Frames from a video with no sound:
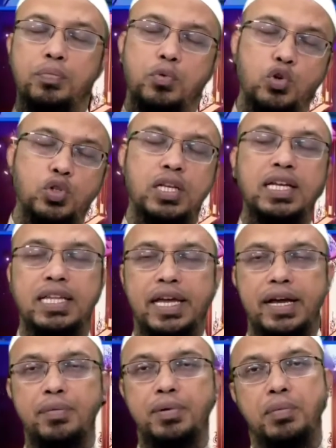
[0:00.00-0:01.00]
পুরুষদেরকে
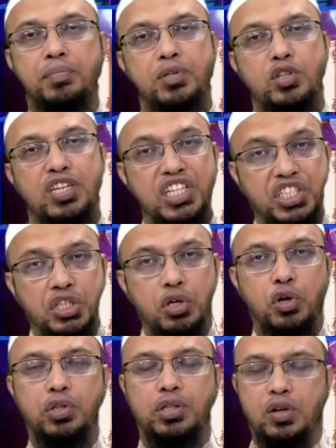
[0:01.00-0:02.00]
দেখাবেন আপনি যদি নিশ্চিত
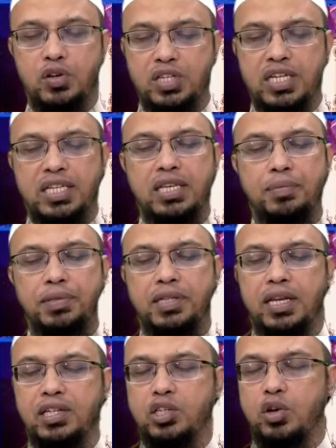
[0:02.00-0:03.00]
হন তাহলে সেক্ষেত্রে আপনি
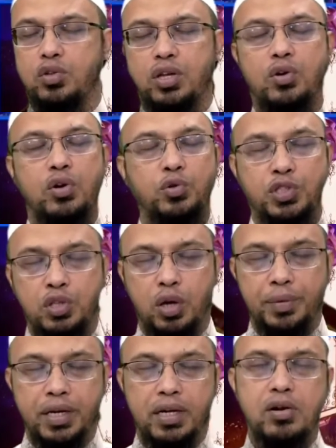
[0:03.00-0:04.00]
তার সহায়তা করা উচিত
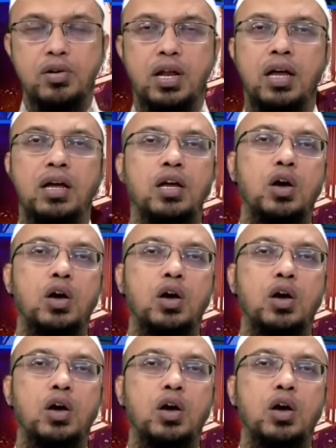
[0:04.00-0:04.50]
হবে না কারণ এটা